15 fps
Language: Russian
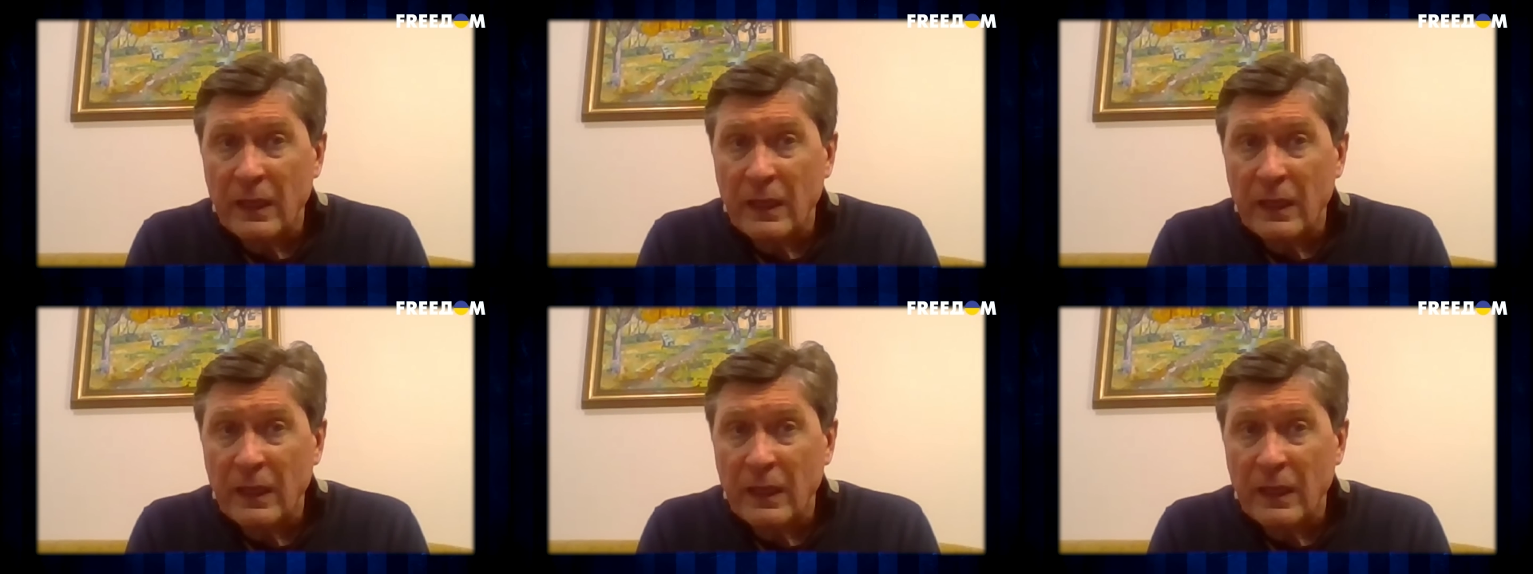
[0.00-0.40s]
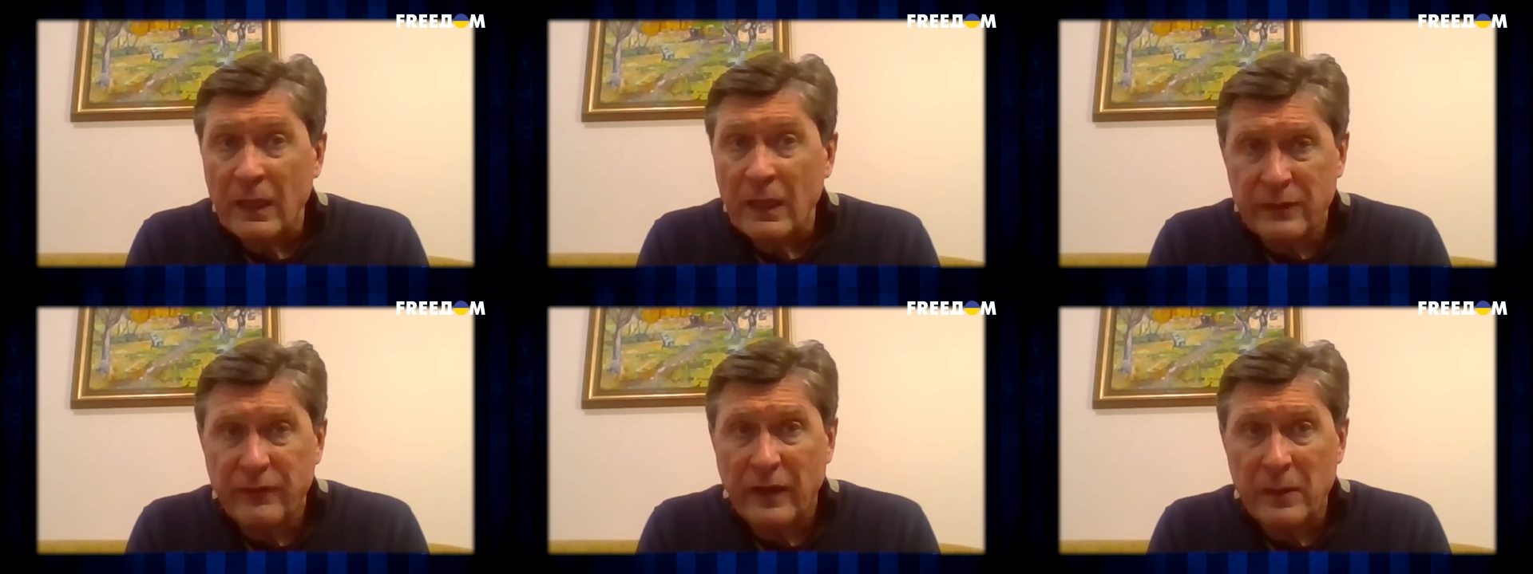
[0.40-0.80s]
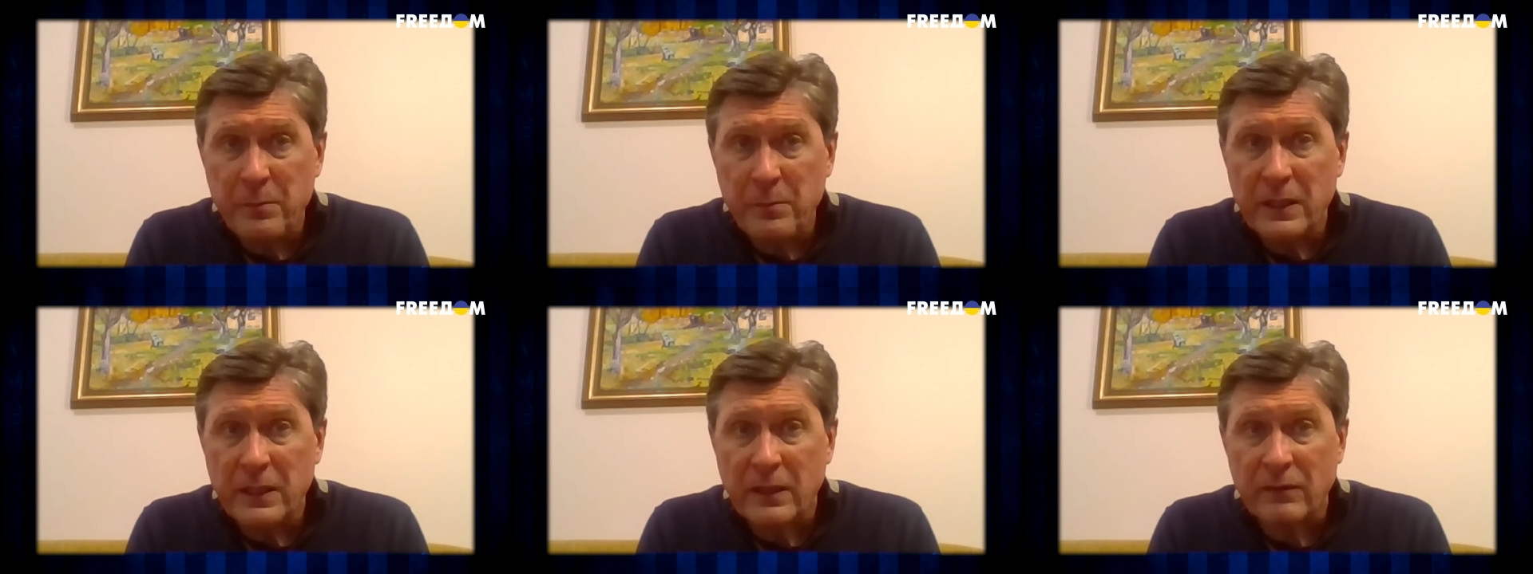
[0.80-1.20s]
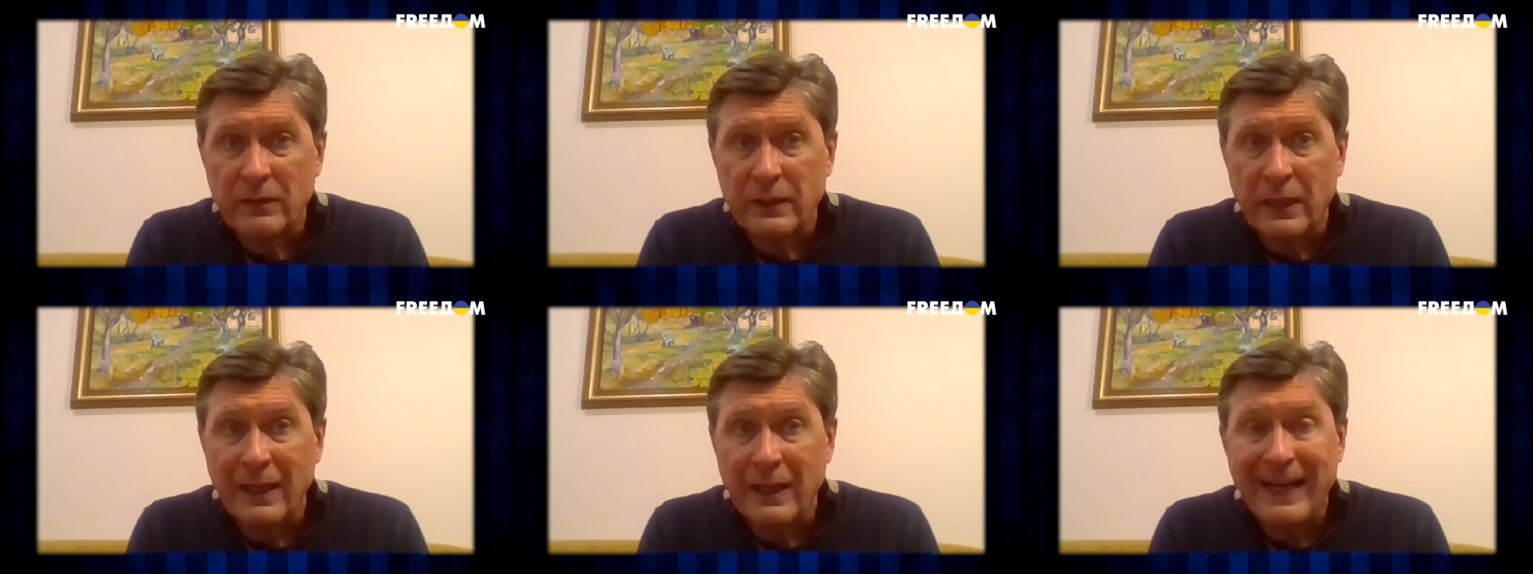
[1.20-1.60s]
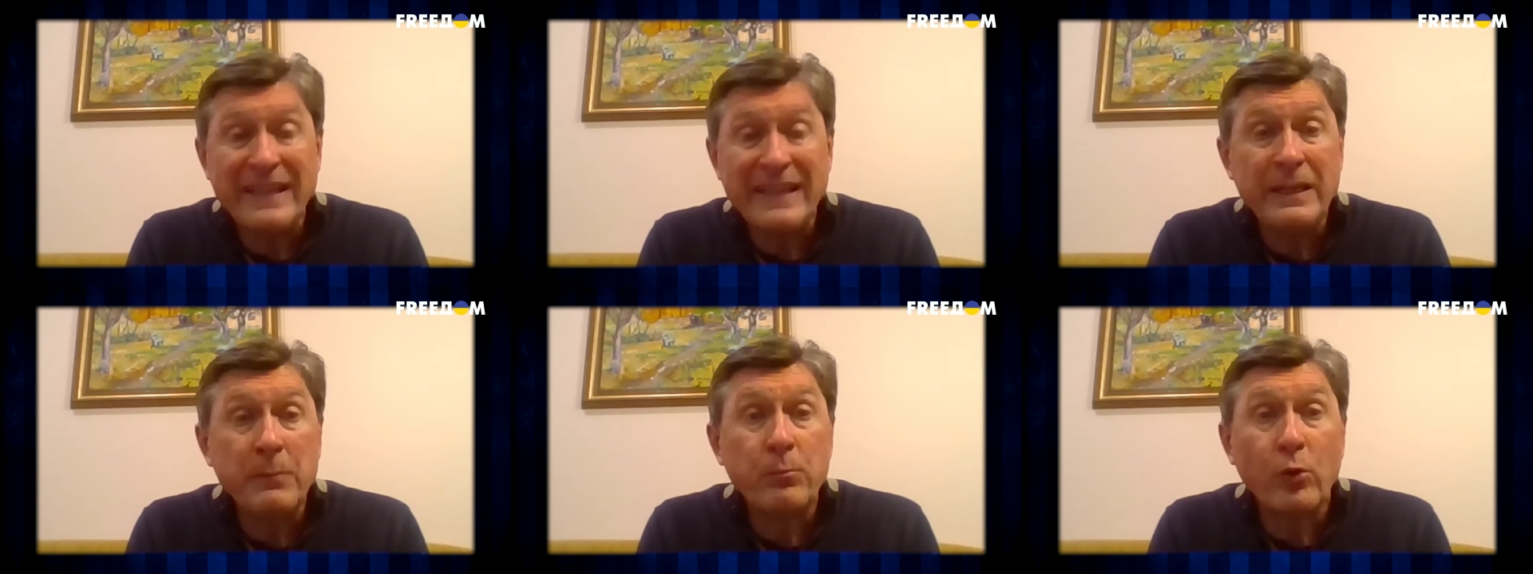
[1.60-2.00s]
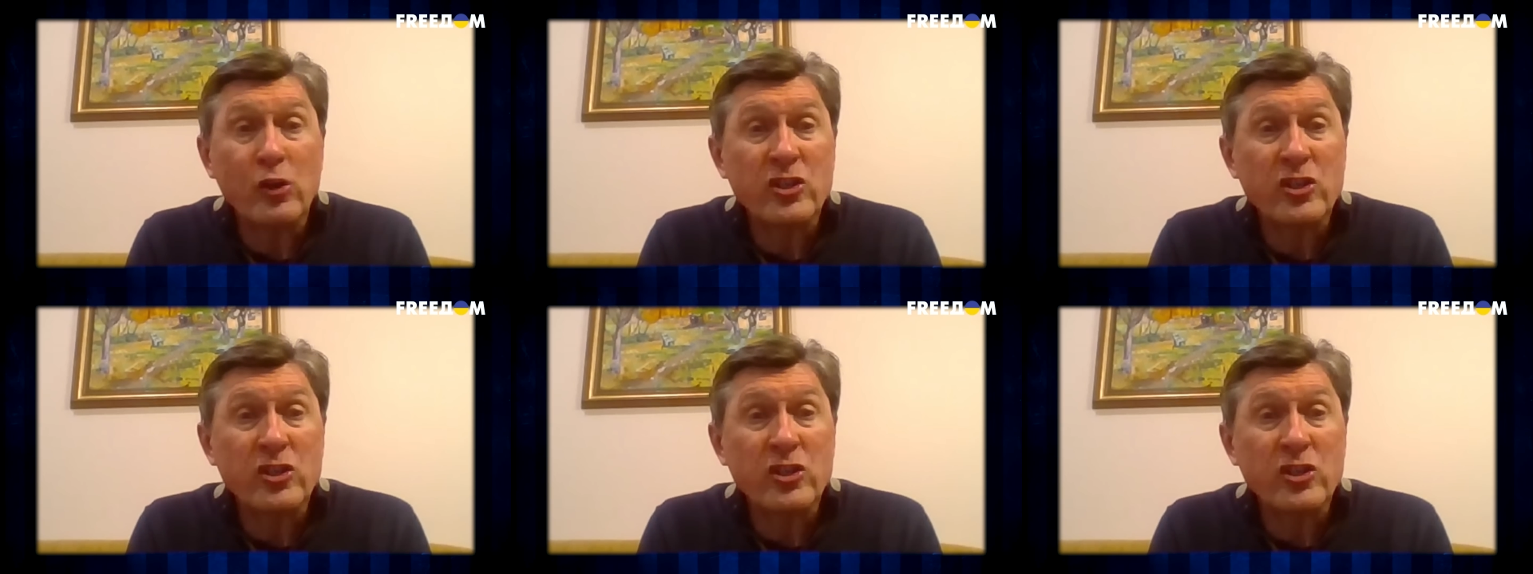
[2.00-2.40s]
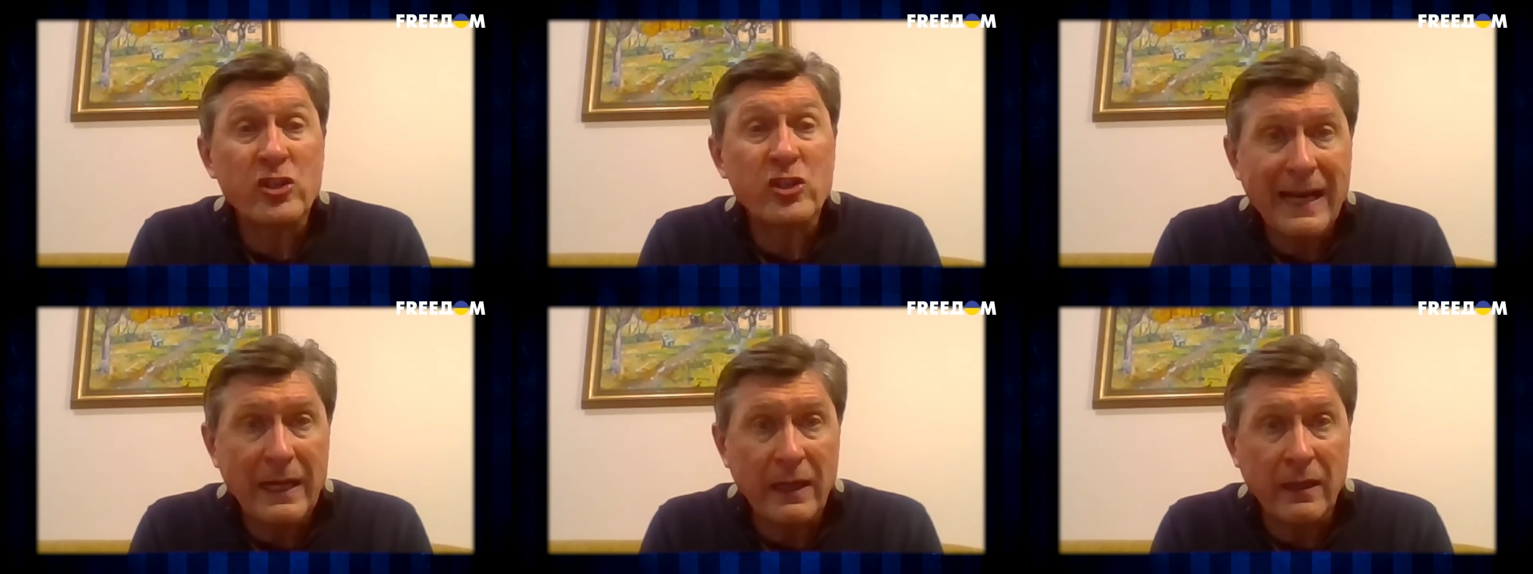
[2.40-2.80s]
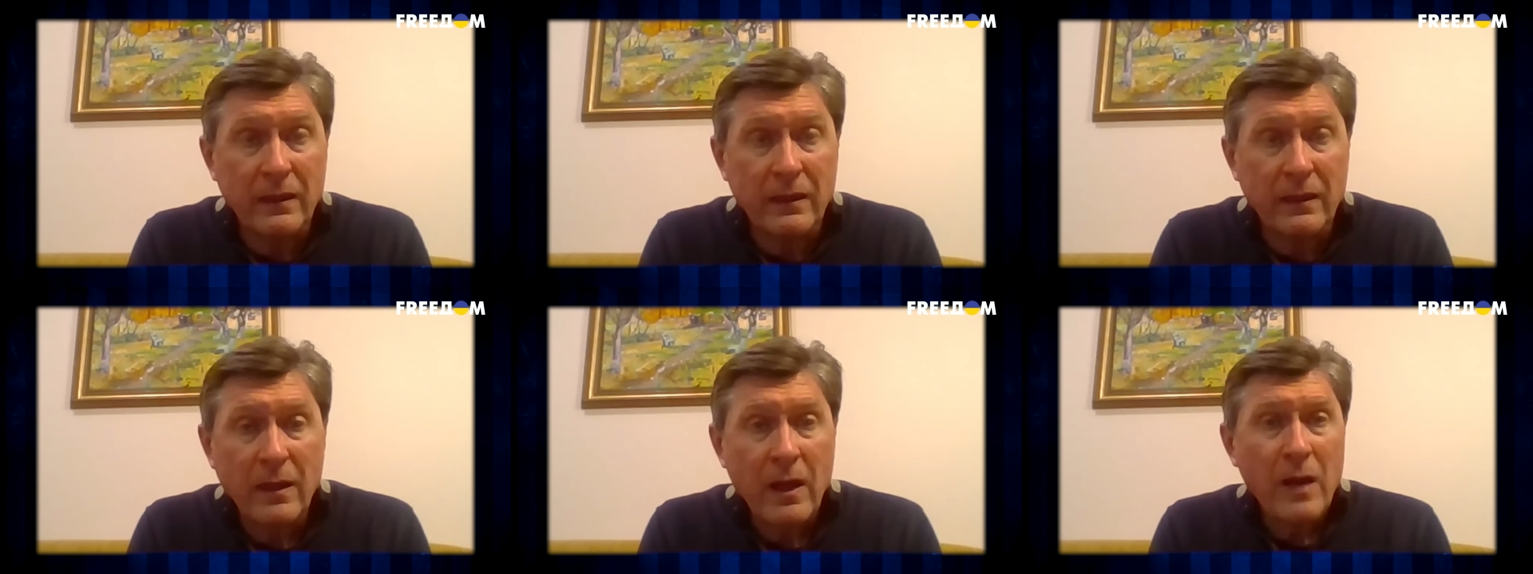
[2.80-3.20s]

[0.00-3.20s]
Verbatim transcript: они более информированы, они больше потеряли.